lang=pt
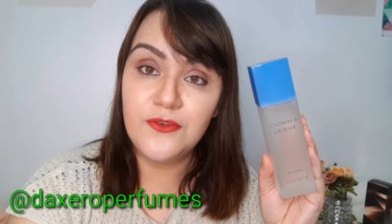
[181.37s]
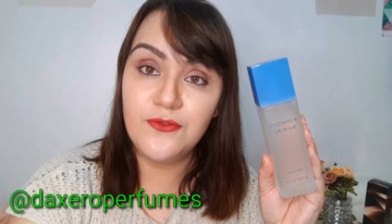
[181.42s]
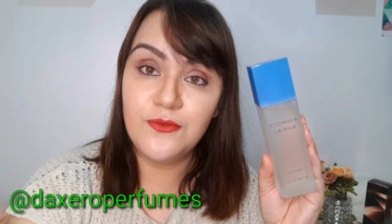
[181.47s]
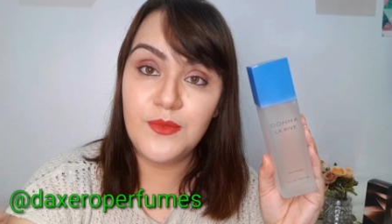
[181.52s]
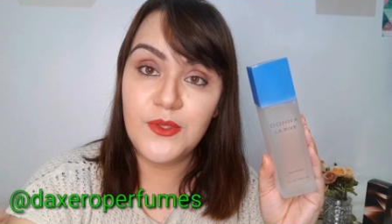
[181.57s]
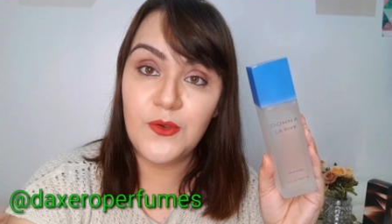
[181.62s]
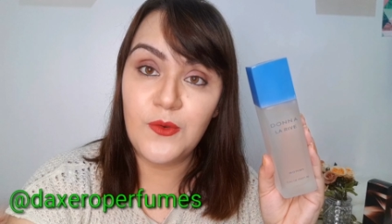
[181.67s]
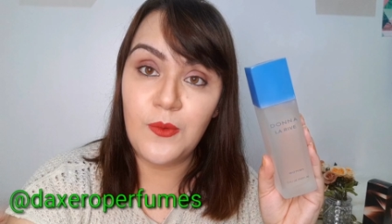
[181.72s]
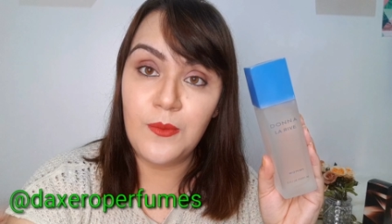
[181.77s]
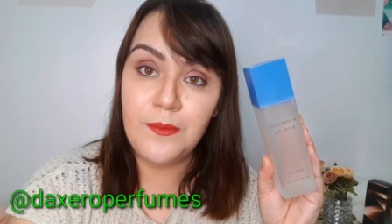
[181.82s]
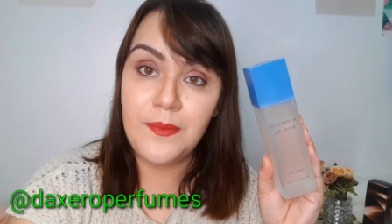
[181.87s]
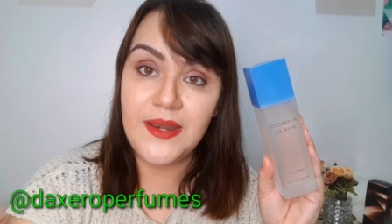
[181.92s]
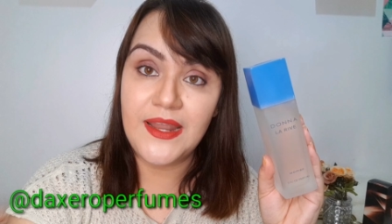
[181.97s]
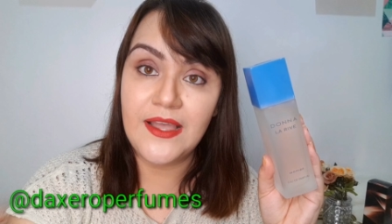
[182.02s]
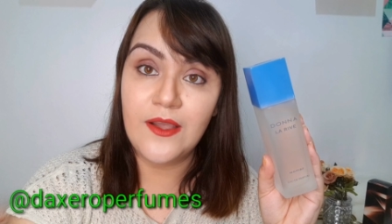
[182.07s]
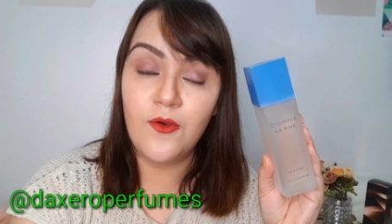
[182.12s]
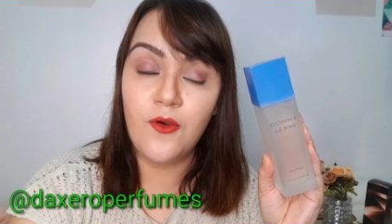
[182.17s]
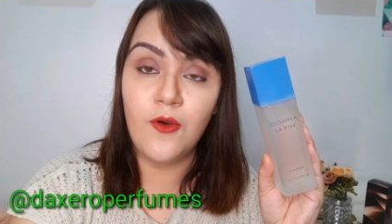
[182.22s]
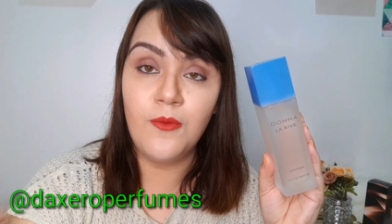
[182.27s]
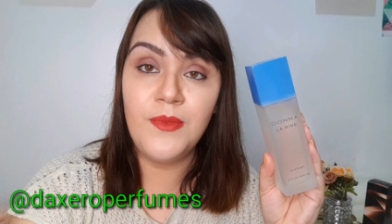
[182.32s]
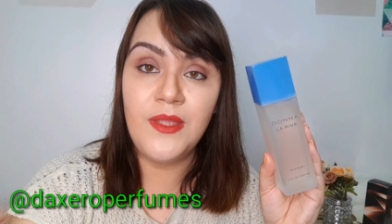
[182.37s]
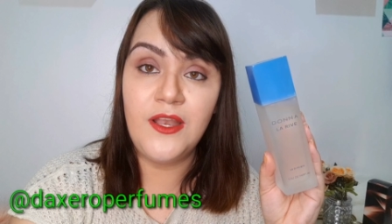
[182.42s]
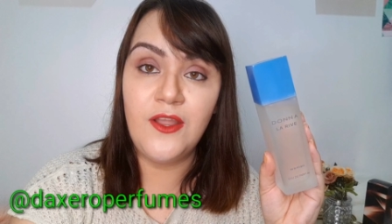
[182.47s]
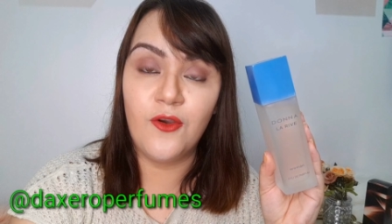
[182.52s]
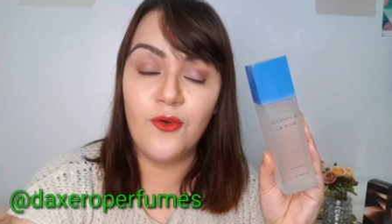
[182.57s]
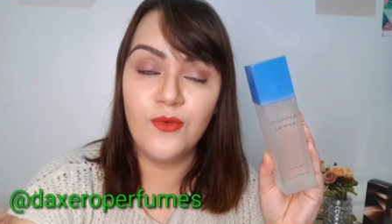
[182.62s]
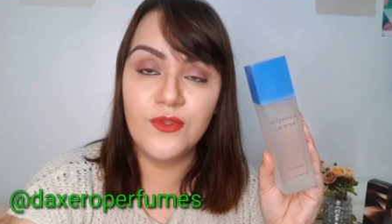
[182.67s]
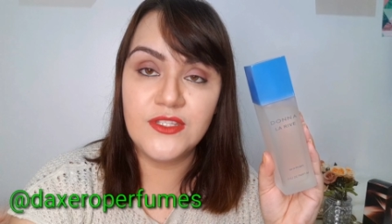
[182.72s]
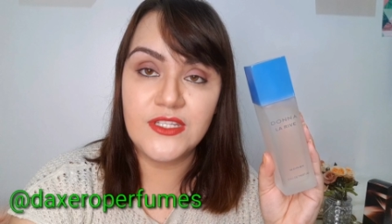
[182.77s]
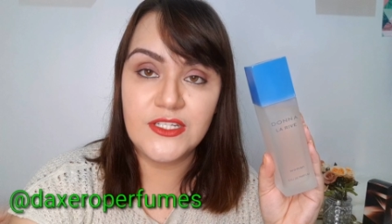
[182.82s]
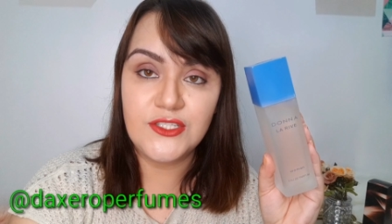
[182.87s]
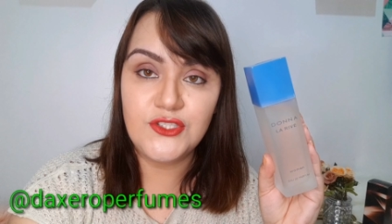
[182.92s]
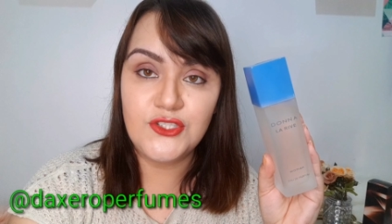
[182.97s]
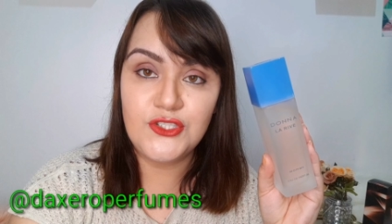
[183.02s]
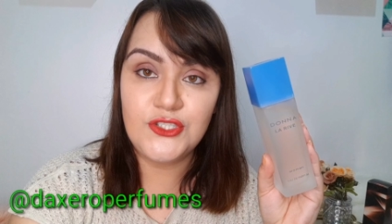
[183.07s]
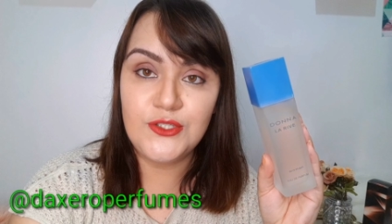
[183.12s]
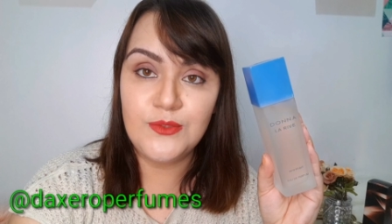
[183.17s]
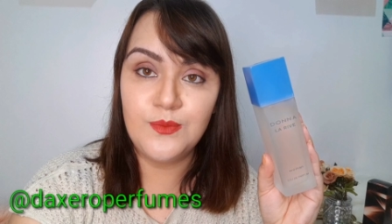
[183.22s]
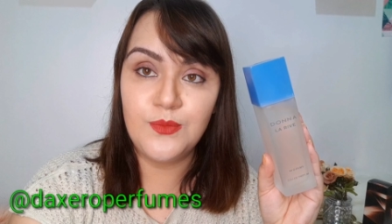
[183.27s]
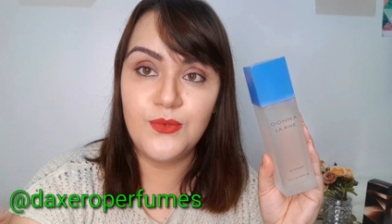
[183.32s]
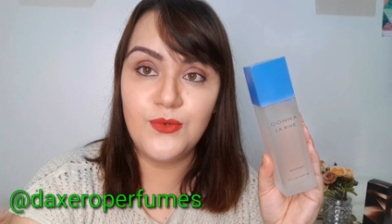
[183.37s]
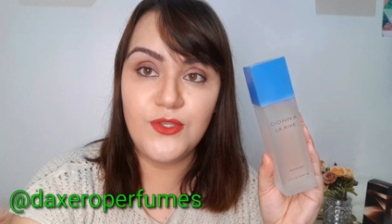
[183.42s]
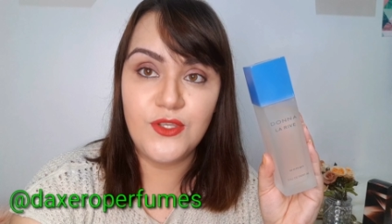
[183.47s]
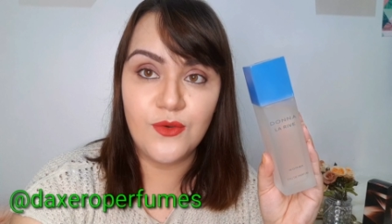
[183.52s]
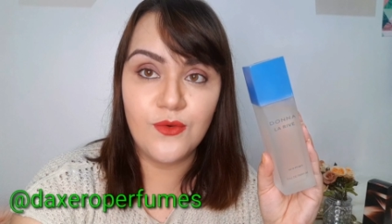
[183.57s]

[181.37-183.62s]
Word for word: perfume comprar, qual o melhor contratipo.